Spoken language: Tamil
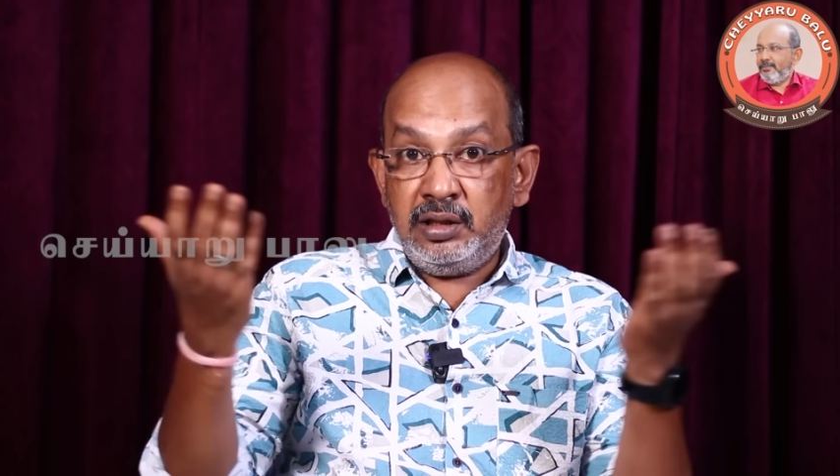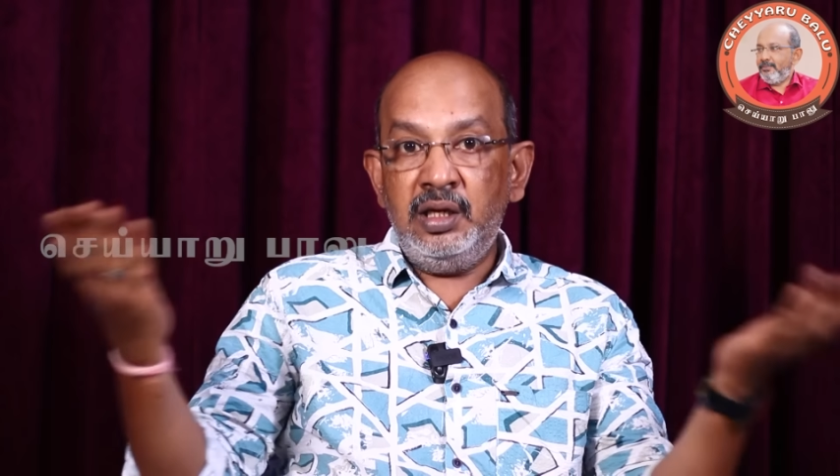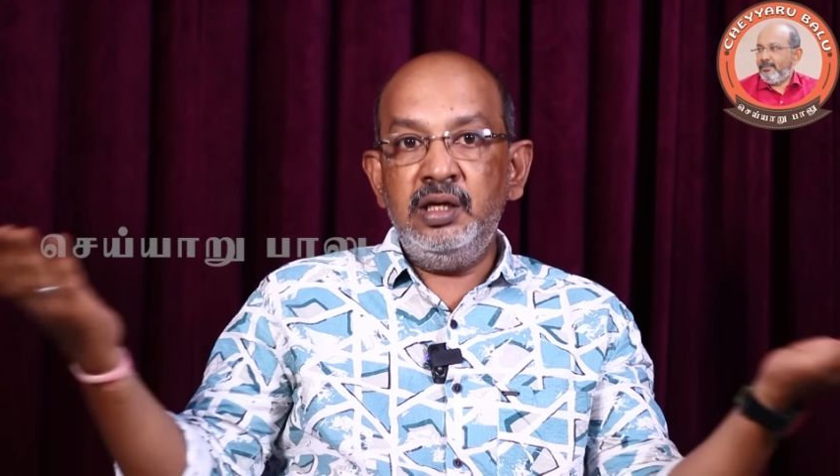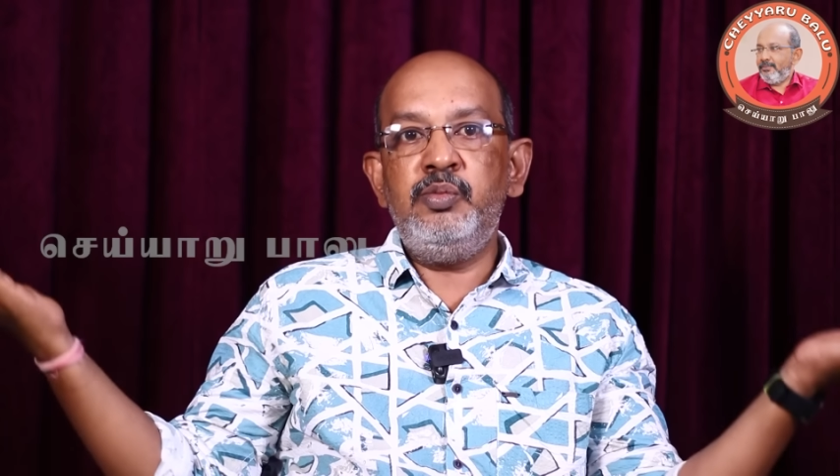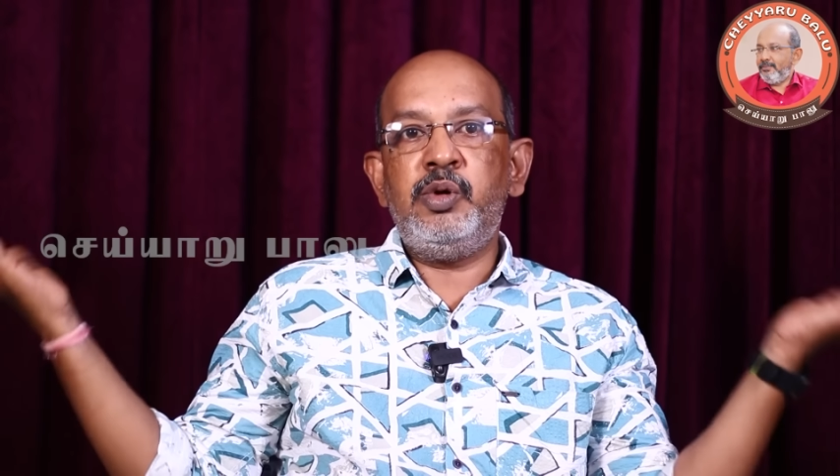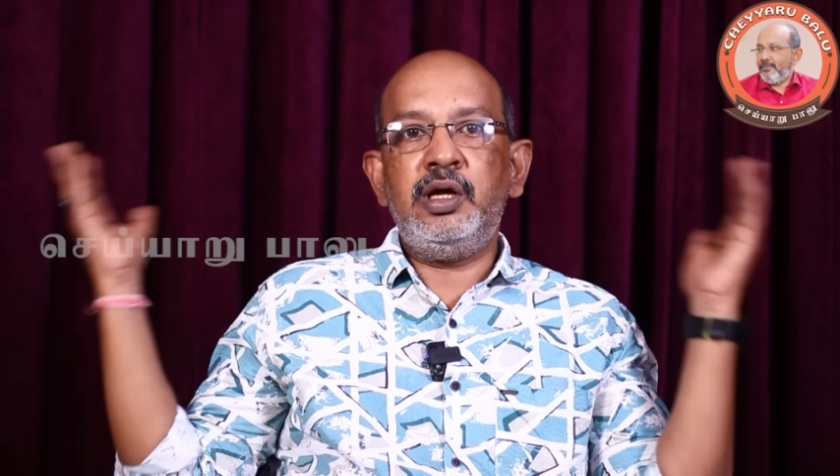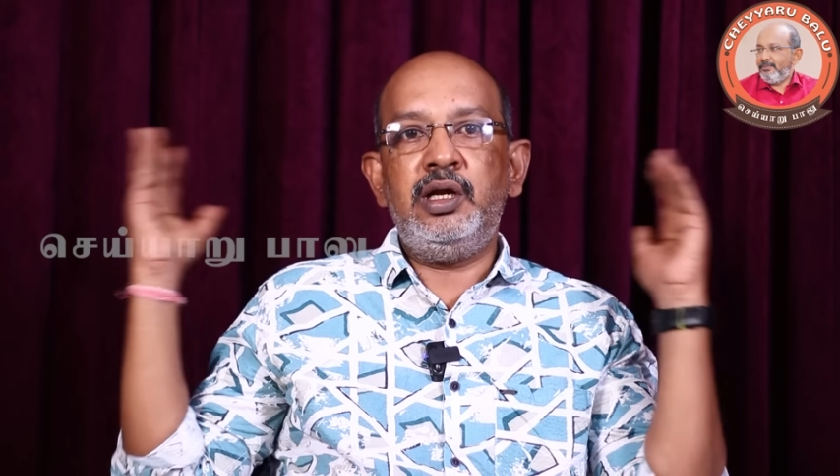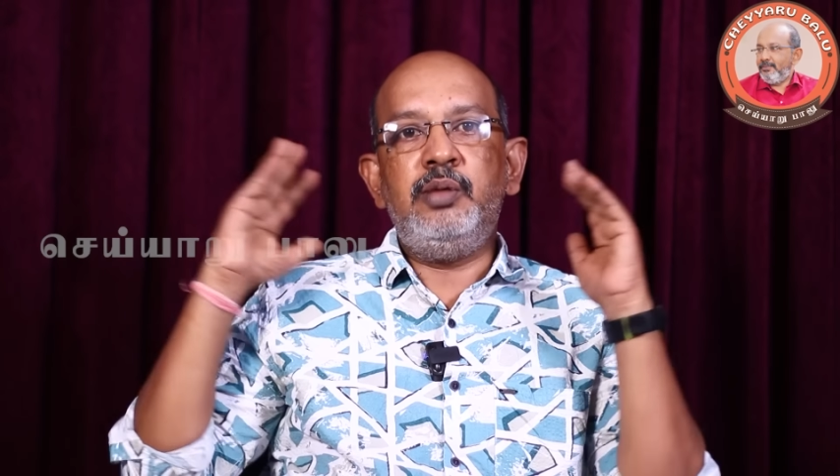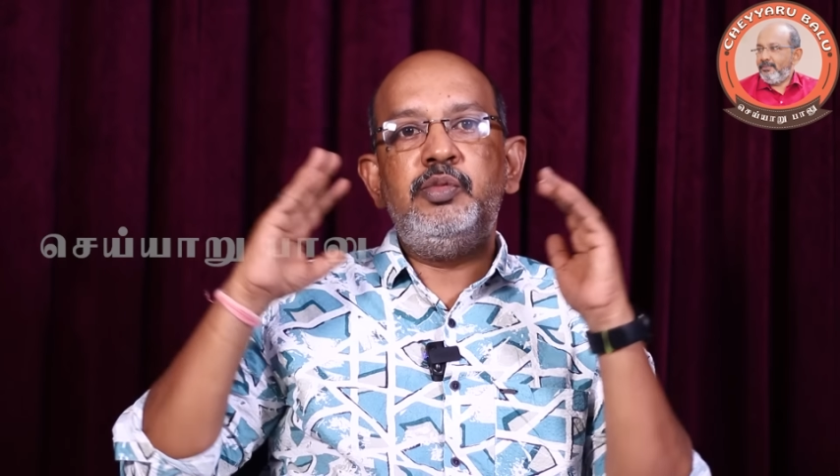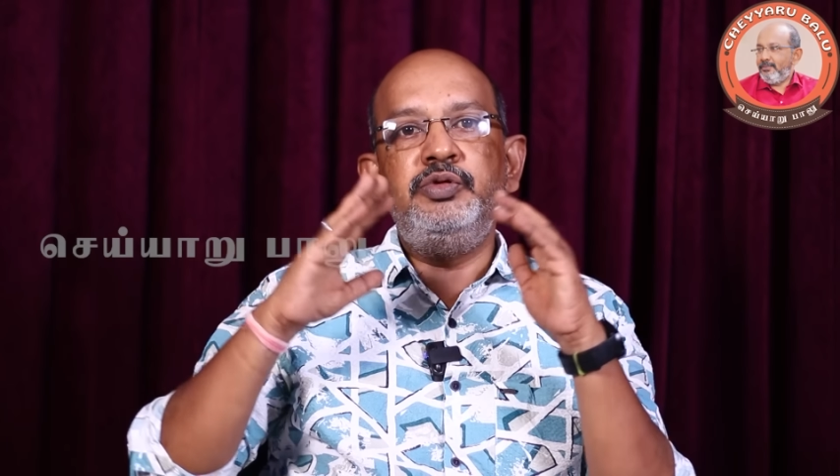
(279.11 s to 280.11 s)
தெலுங்கு
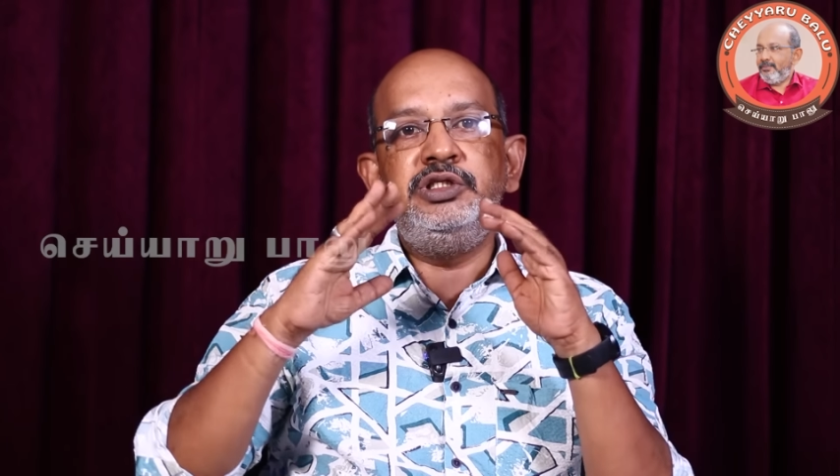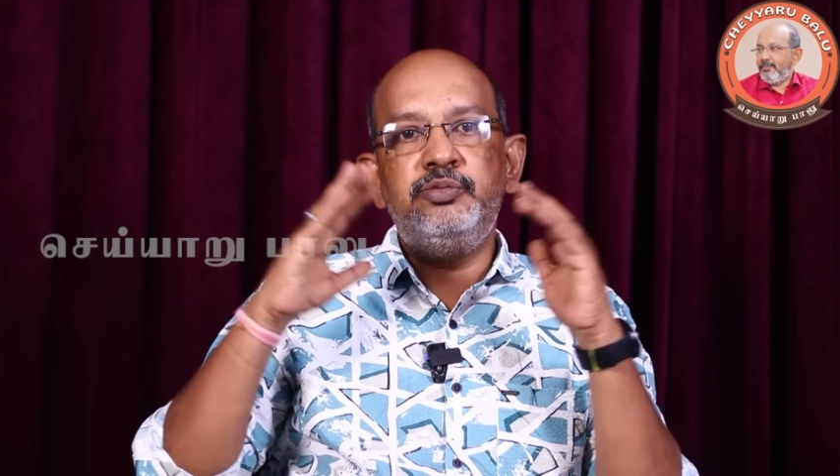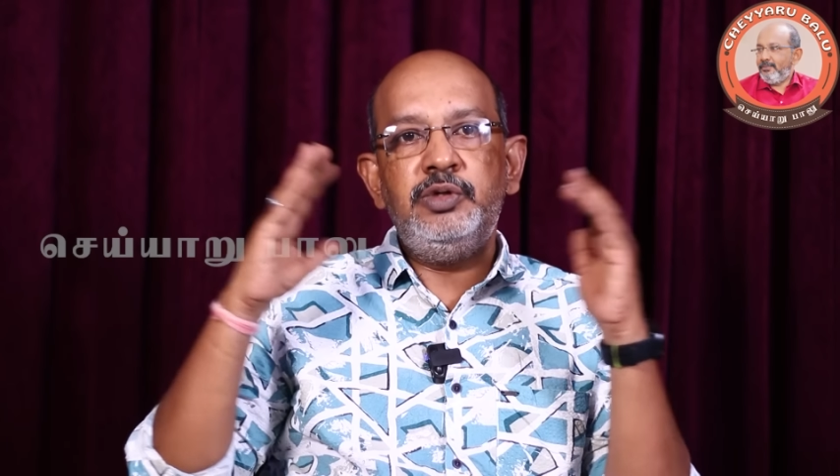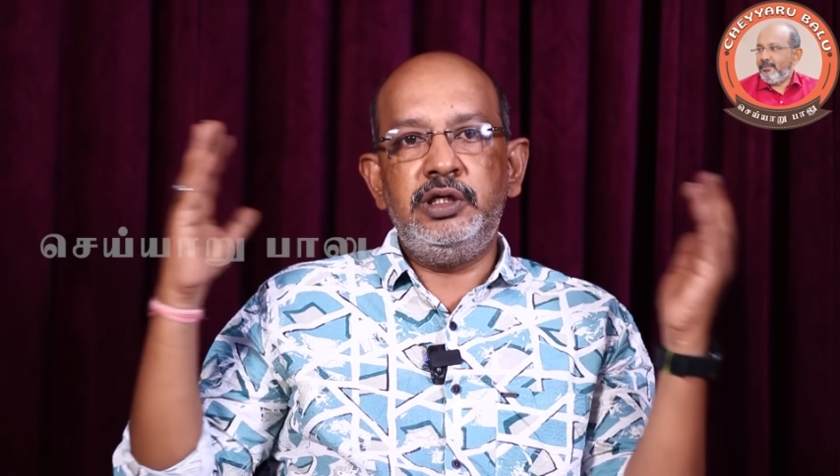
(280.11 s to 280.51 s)
படங்கள்லாம் அப்போ விஜிபியில்